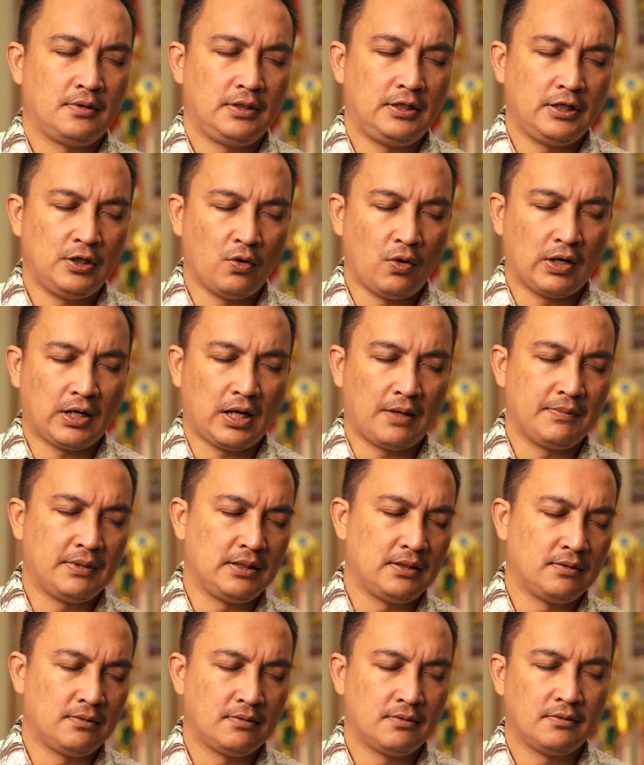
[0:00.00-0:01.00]
Ini doa
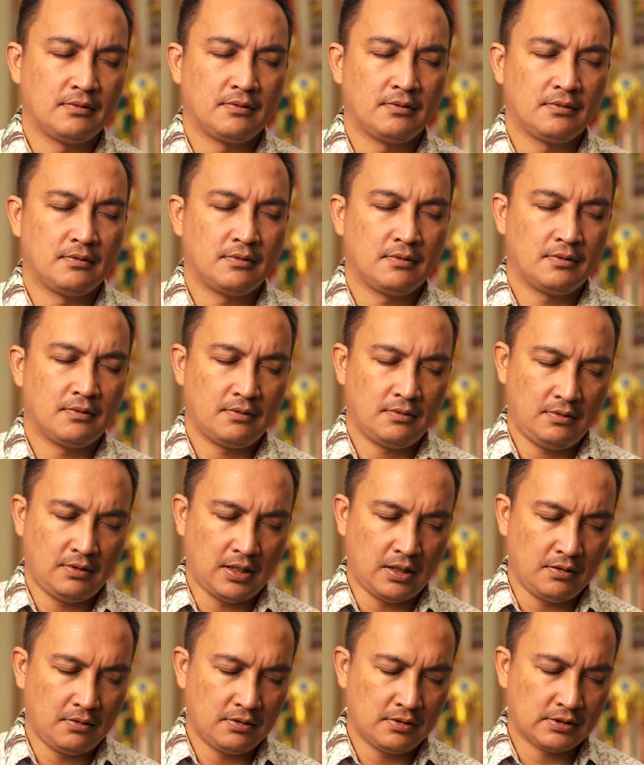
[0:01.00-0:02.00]
kami.
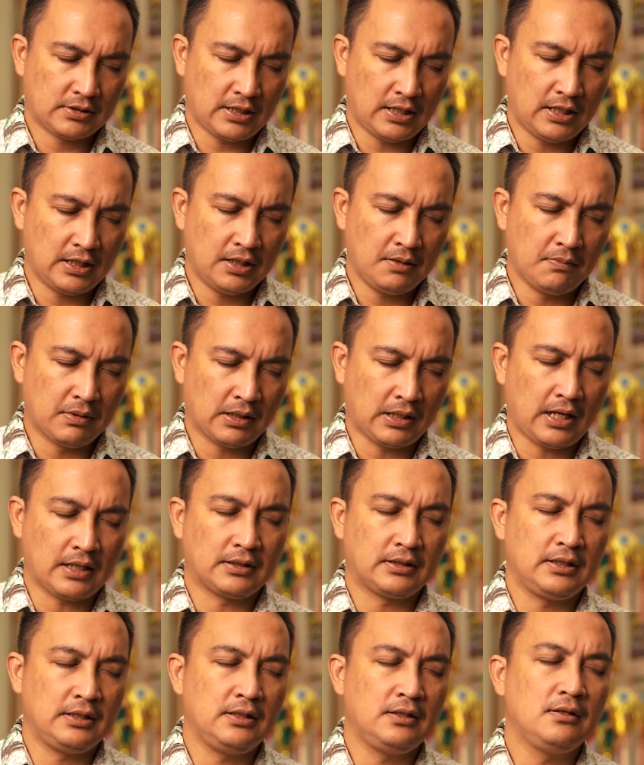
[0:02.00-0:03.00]
Dan sekali lagi
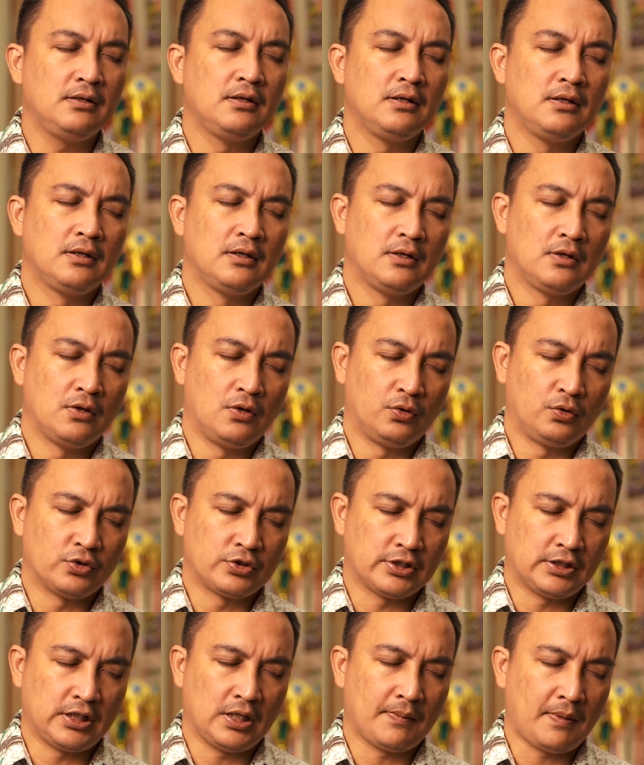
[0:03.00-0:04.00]
berkati untuk
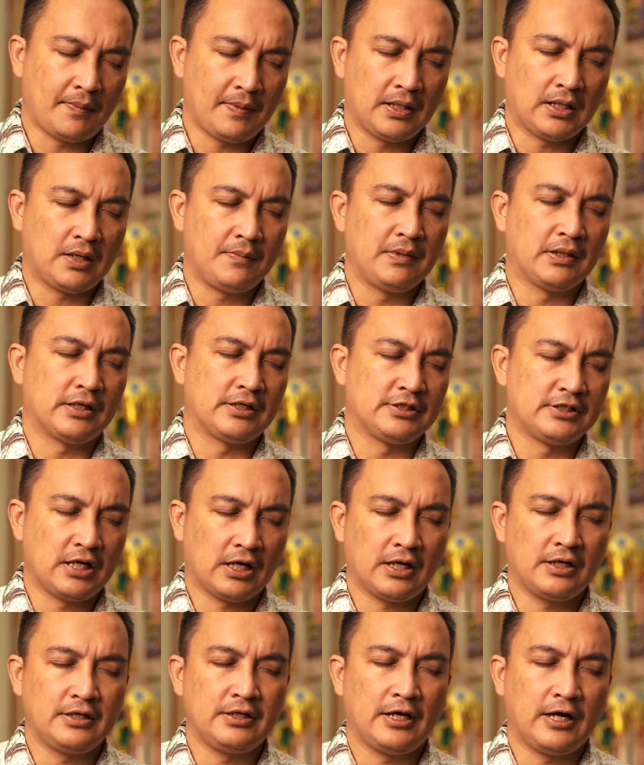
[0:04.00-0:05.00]
setiap apa yang kami
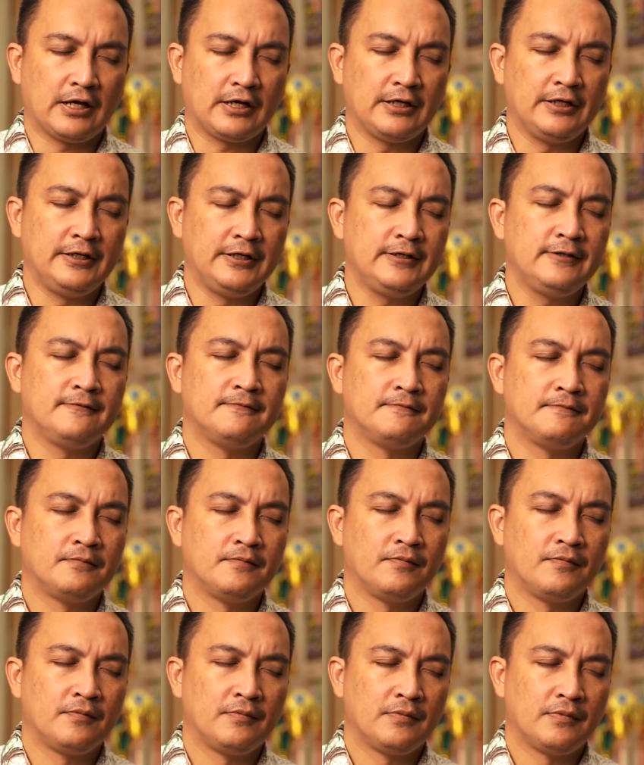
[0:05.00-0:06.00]
kerjakan di hari ini
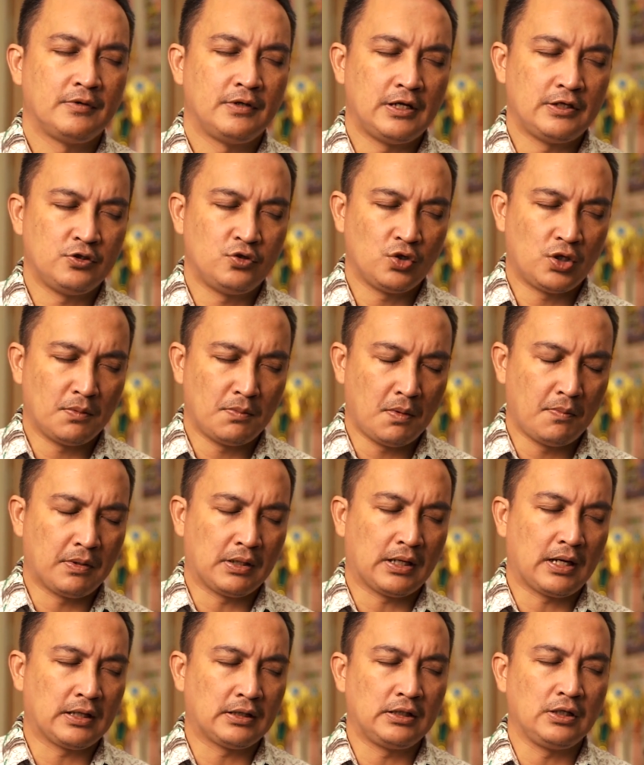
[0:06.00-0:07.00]
dan juga
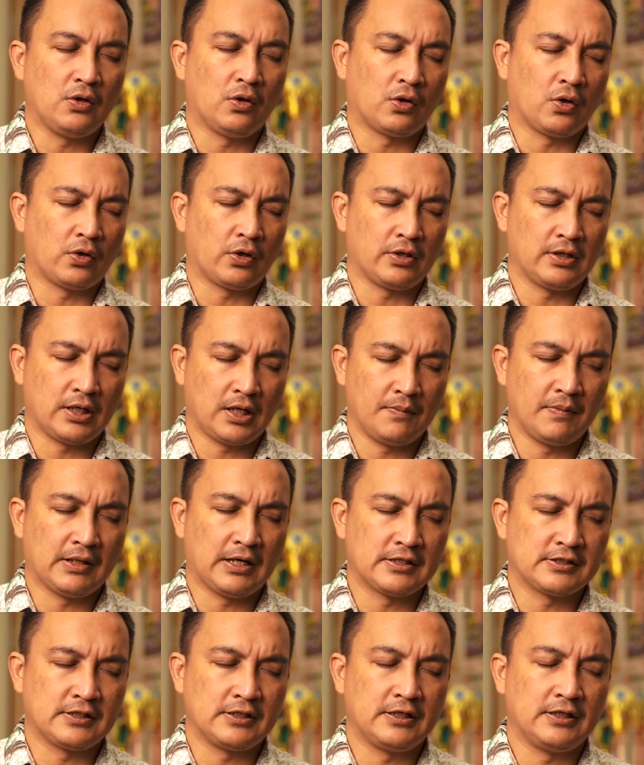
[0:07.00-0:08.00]
memberkati orang-orang yang kami
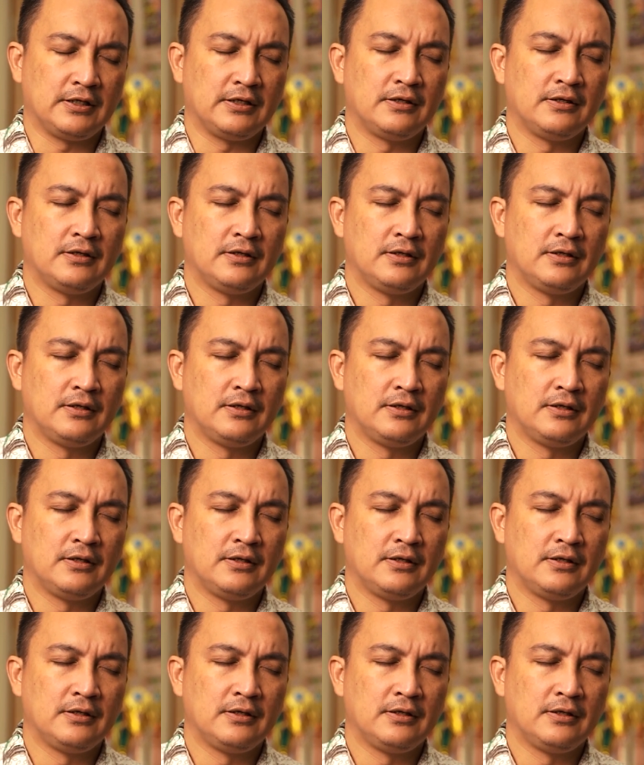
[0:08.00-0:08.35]
kasihi.